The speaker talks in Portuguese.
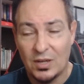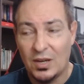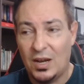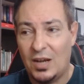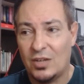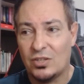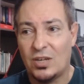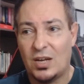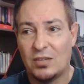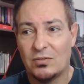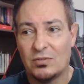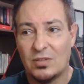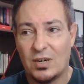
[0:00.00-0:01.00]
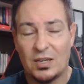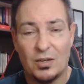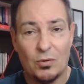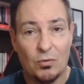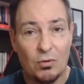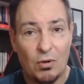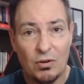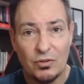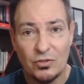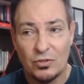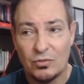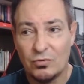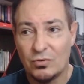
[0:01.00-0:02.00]
achados
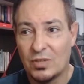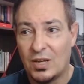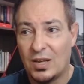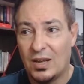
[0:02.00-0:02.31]
arqueológicos,